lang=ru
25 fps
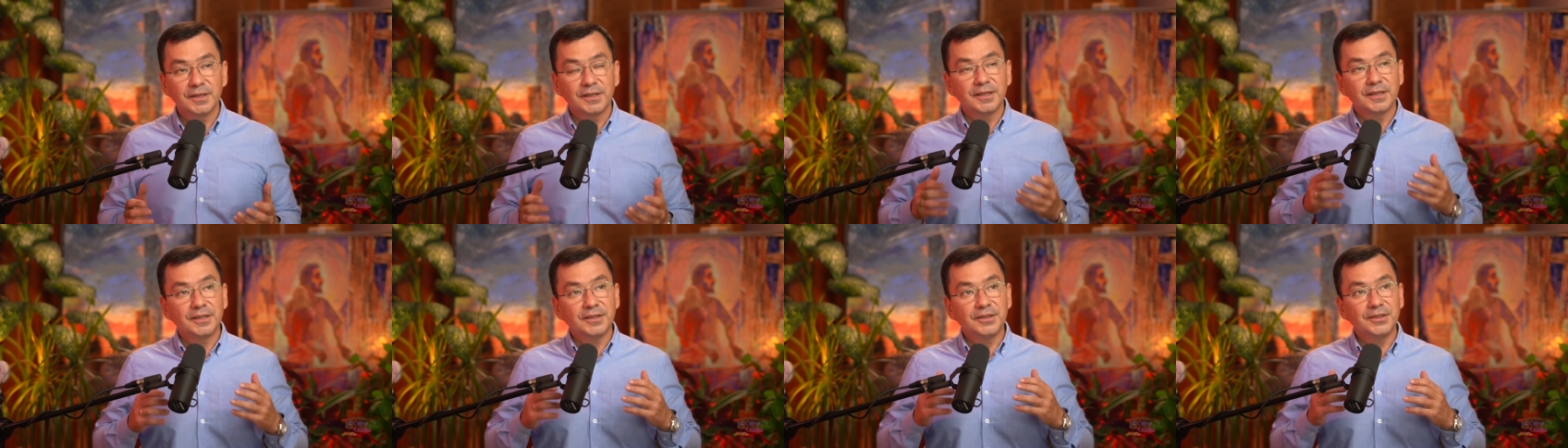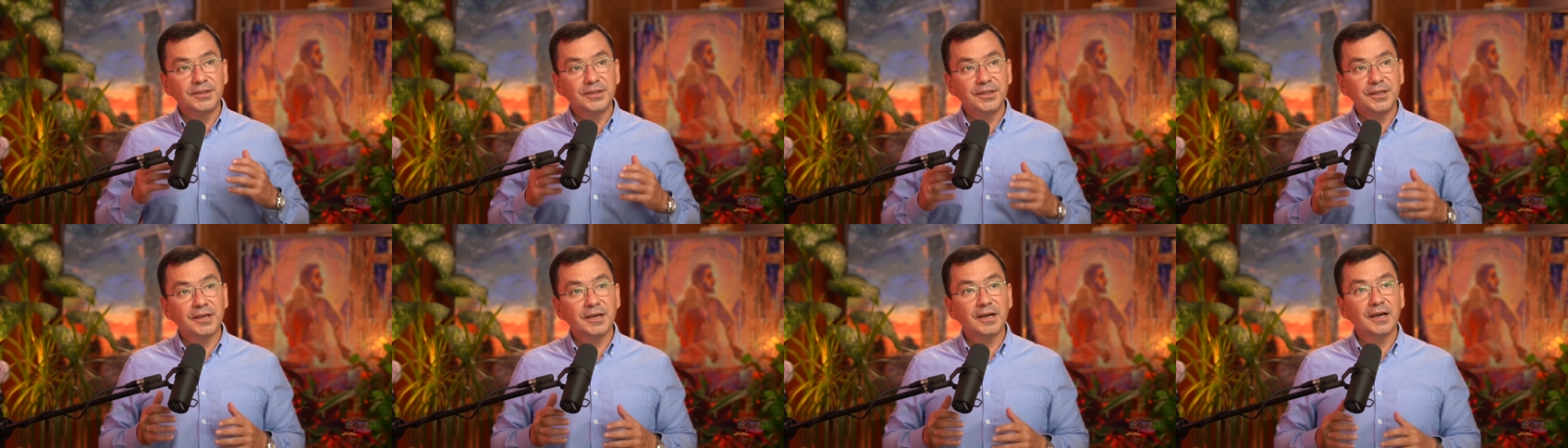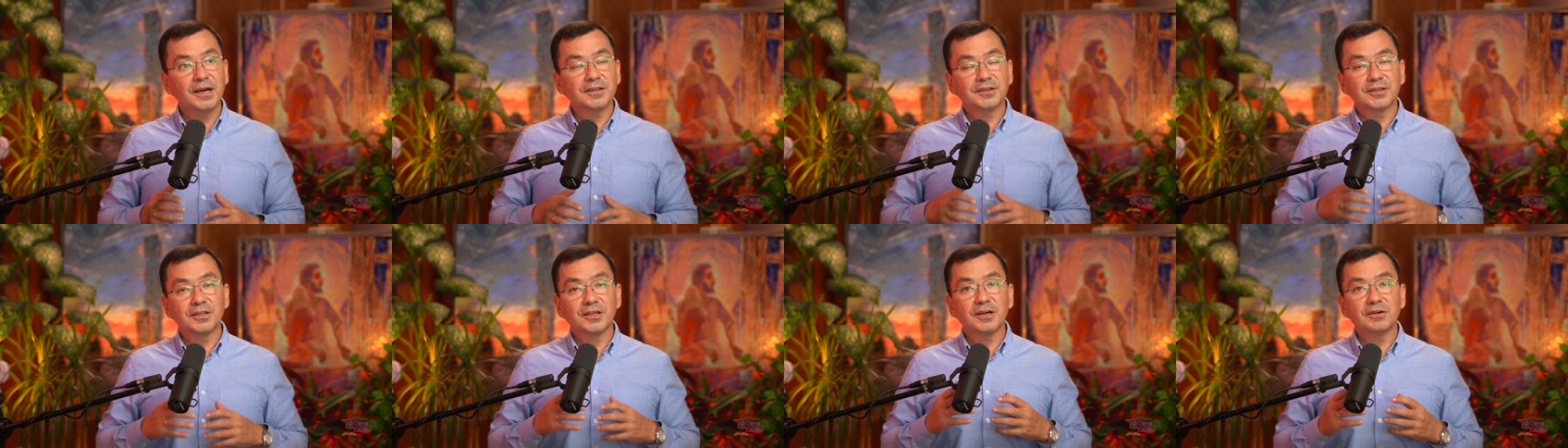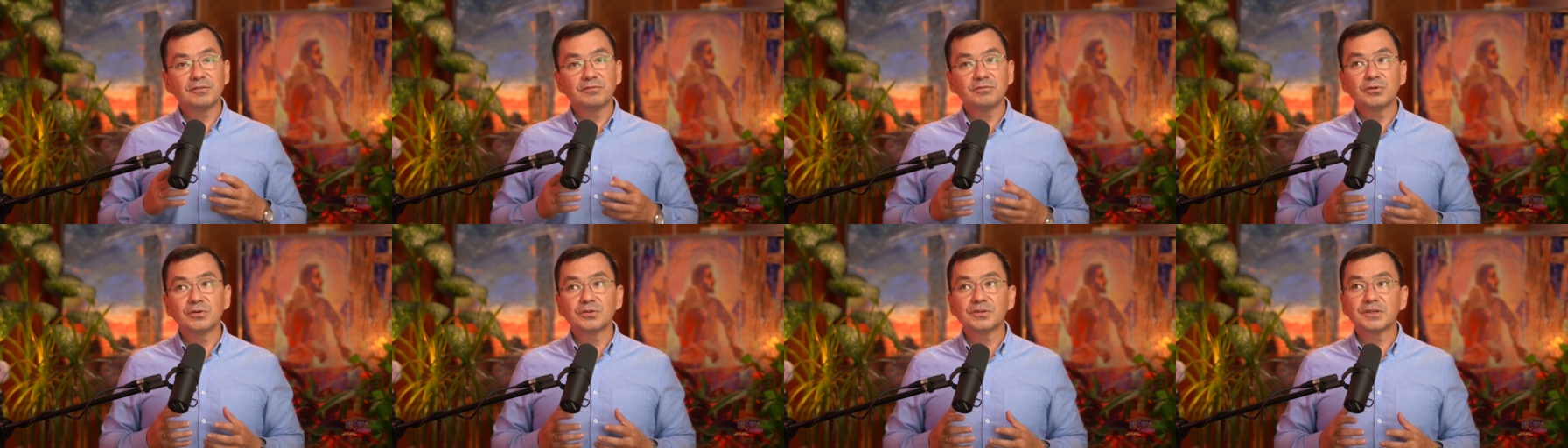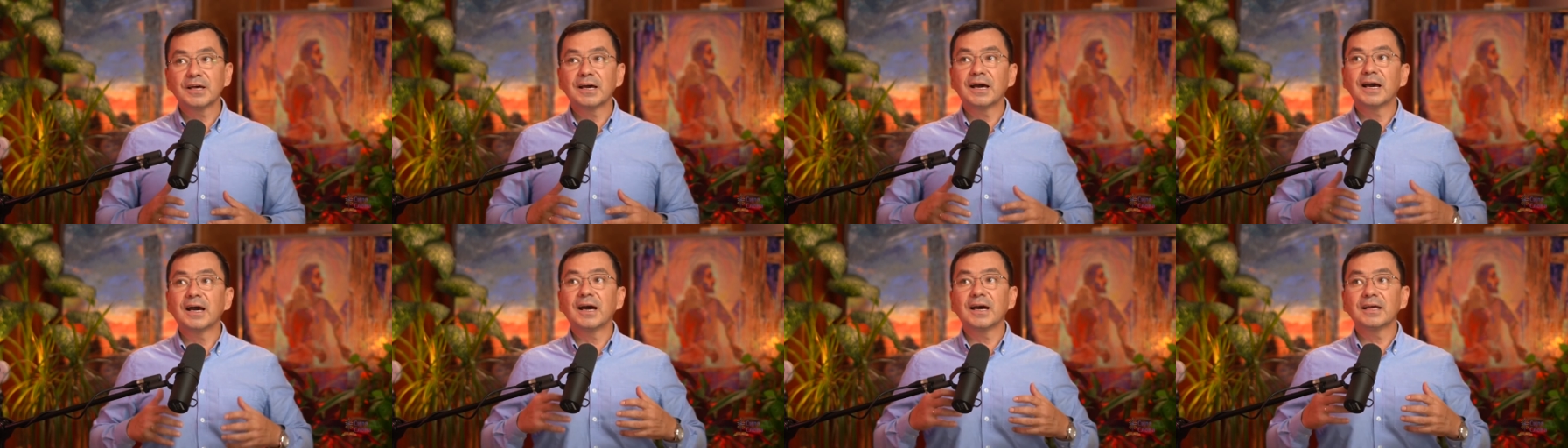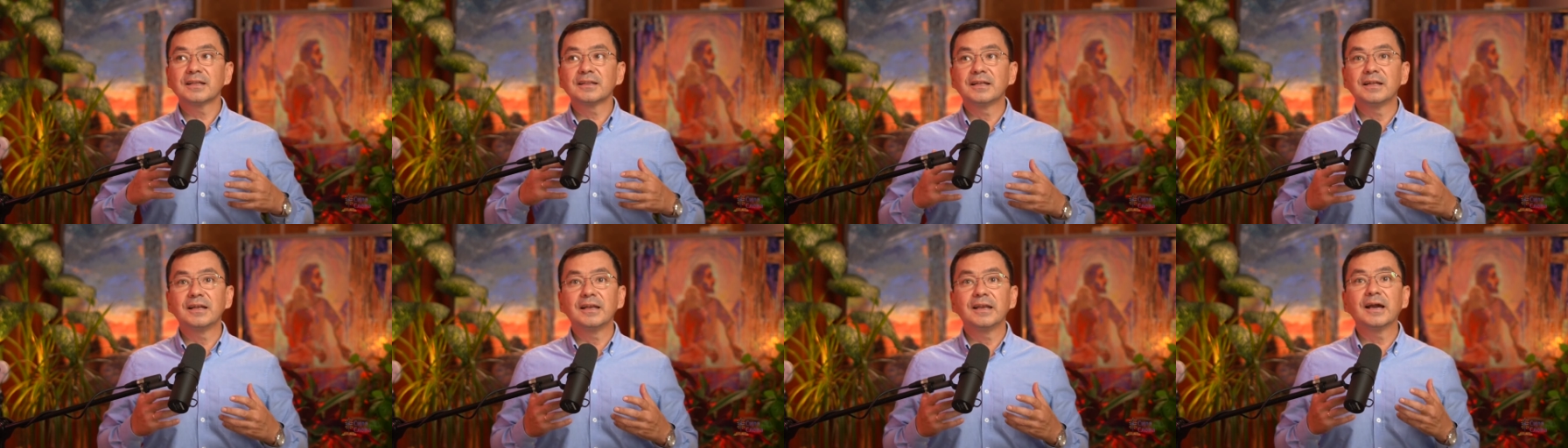Не от кого-то, а
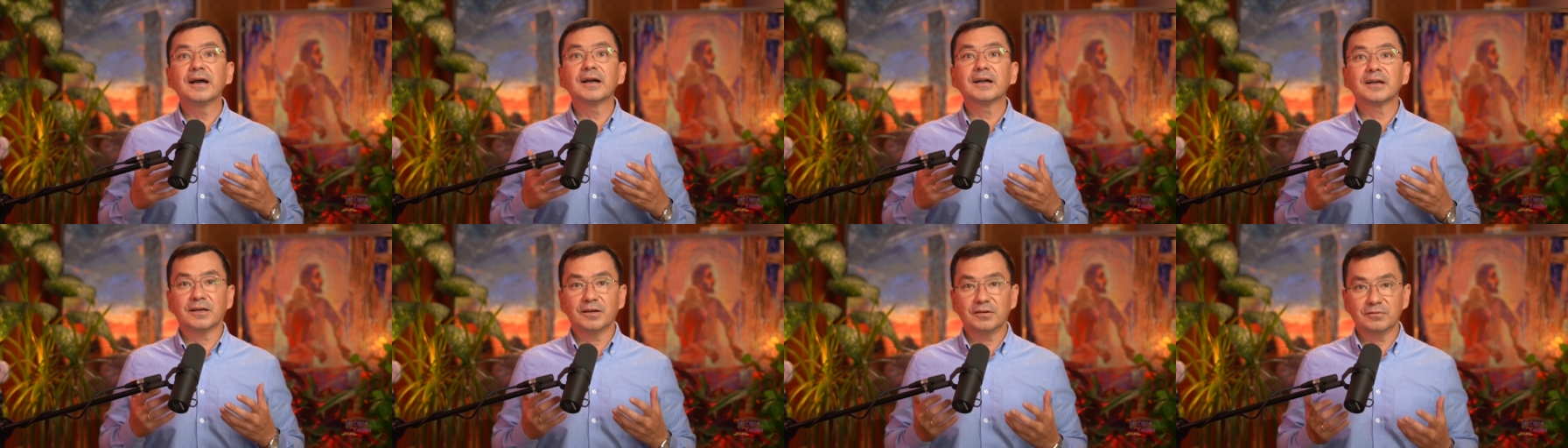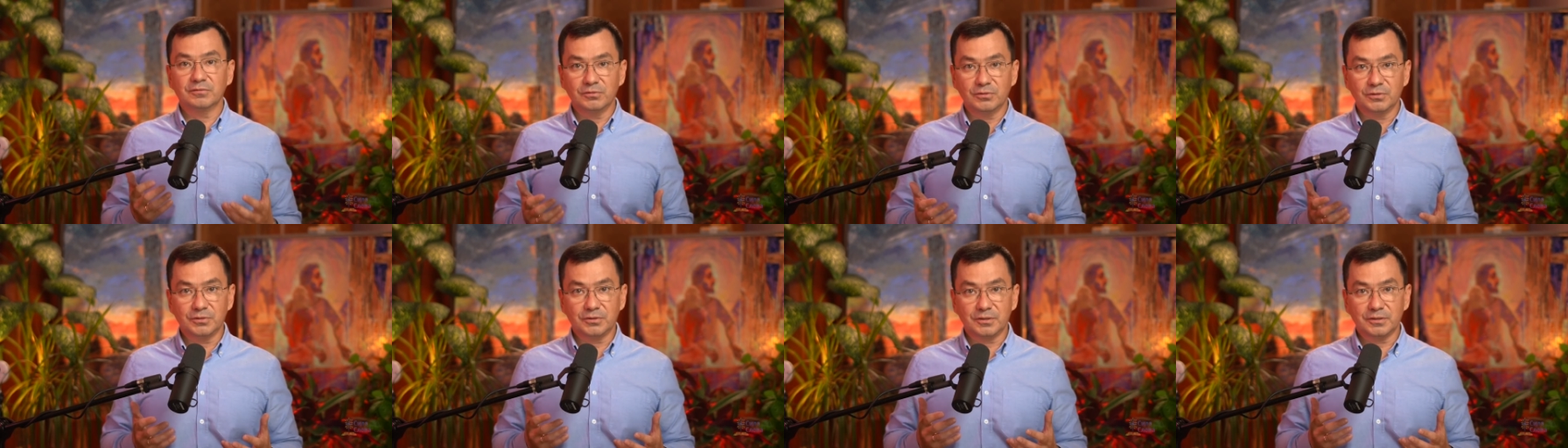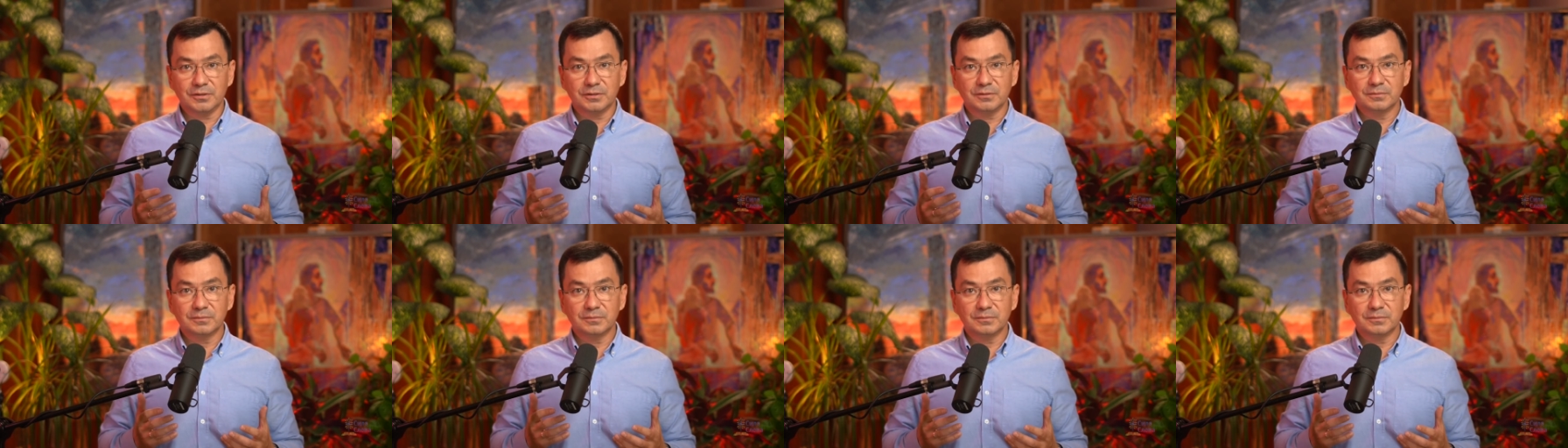для кого-то.